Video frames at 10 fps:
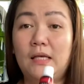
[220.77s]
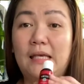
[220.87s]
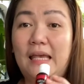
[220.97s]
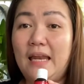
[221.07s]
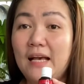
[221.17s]

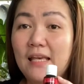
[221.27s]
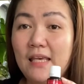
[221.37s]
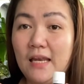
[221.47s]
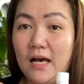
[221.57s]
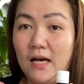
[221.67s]

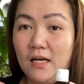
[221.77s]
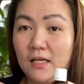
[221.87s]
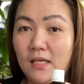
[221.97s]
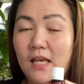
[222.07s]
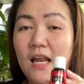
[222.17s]
ilang-ilang.
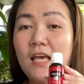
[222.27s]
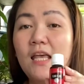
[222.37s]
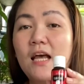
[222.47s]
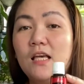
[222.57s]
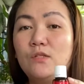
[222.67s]

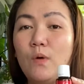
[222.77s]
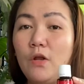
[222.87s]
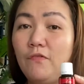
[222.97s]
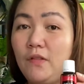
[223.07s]
Ilang-ilang is one of